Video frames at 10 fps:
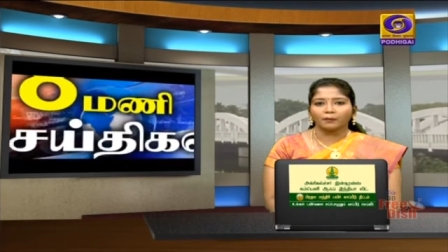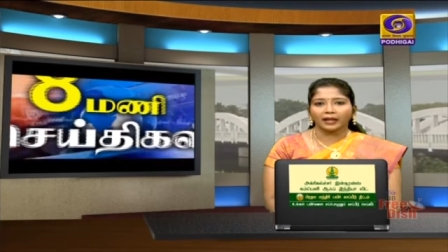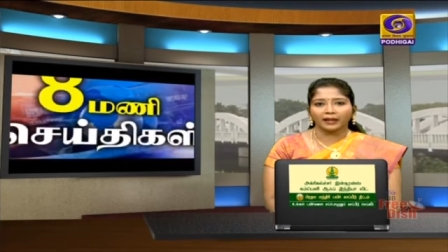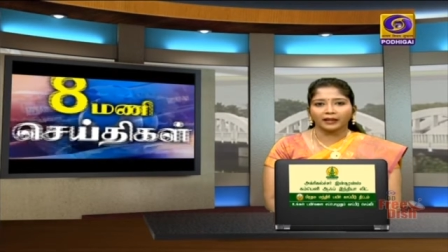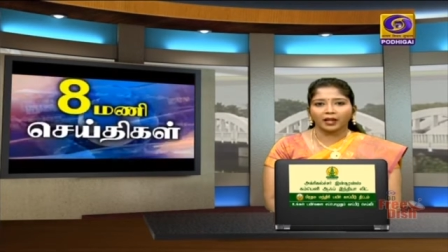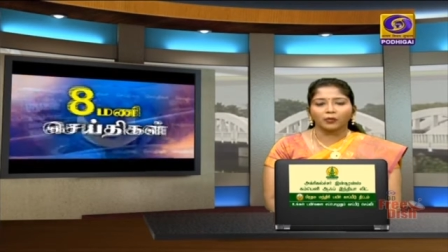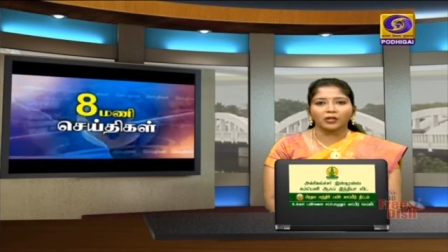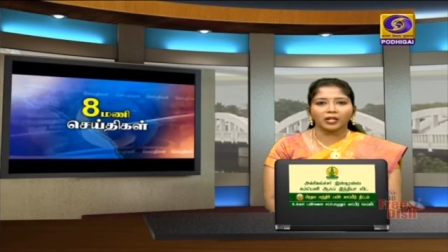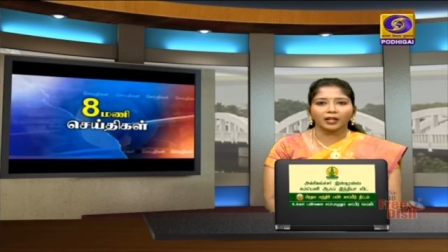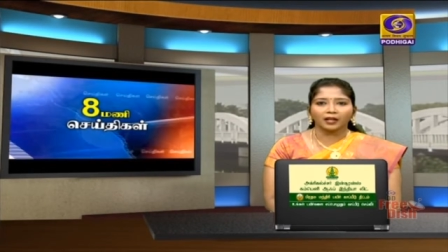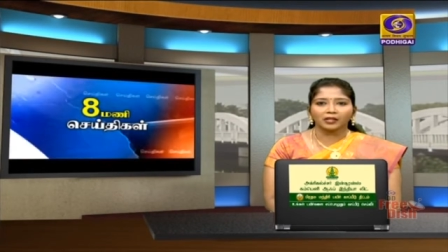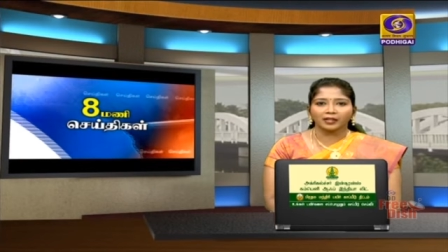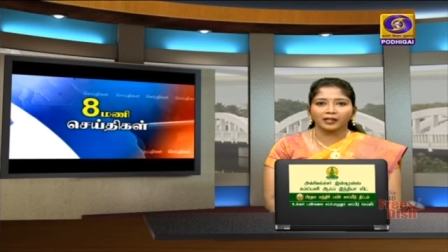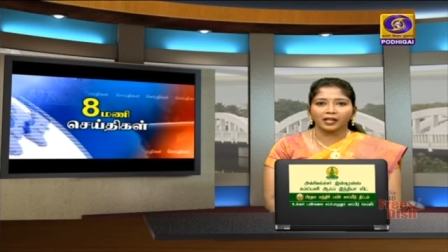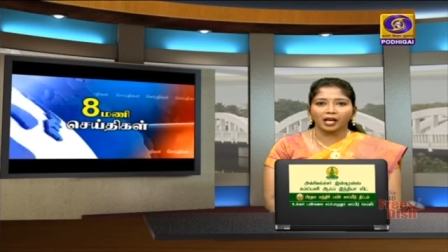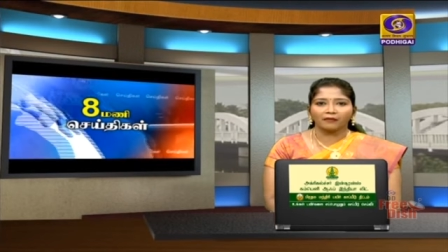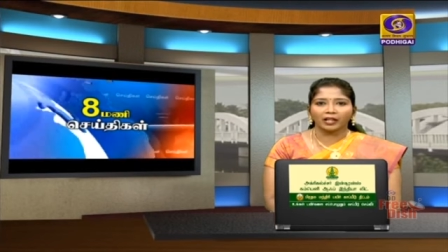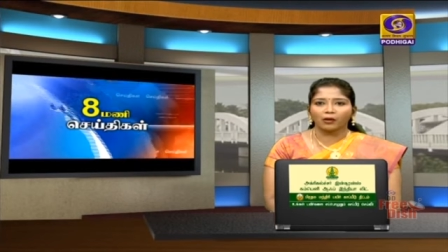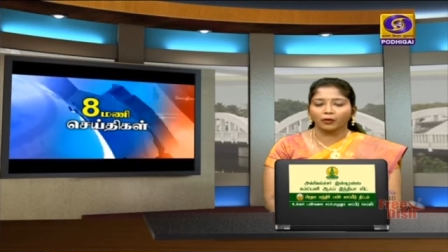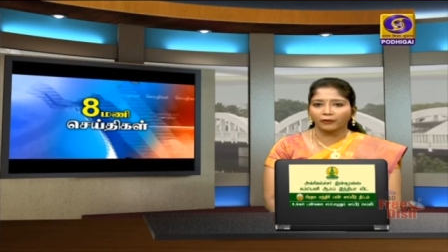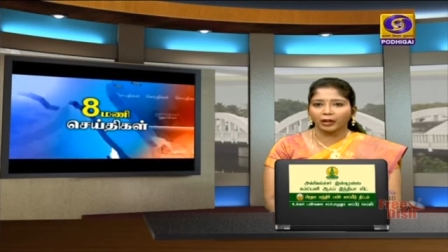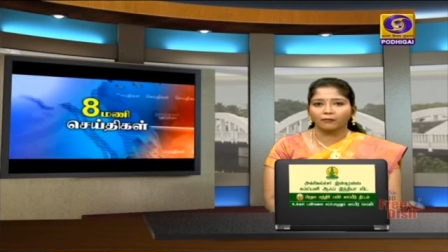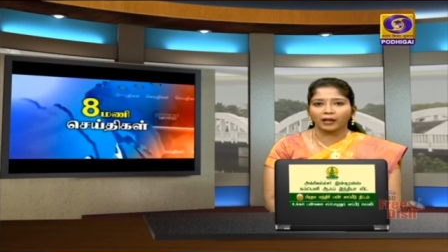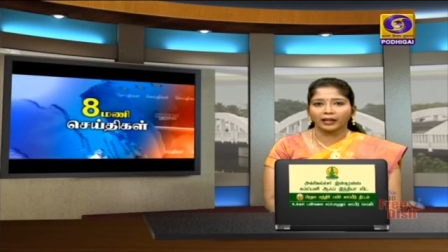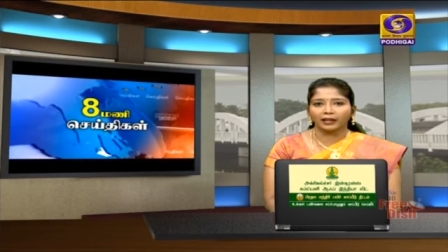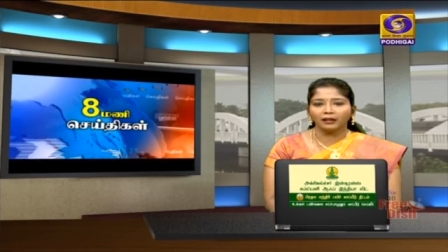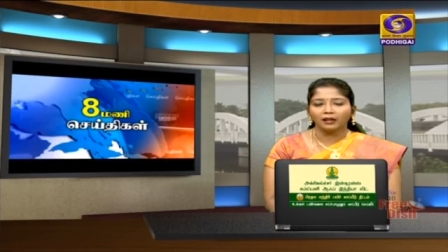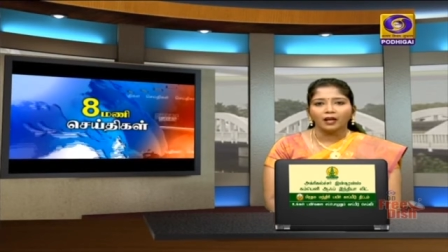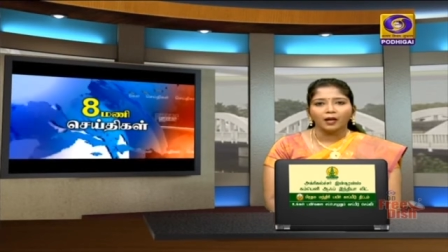மறைந்த விஜயராஜ சிந்தியாவை கௌரவிக்கும் வகையில்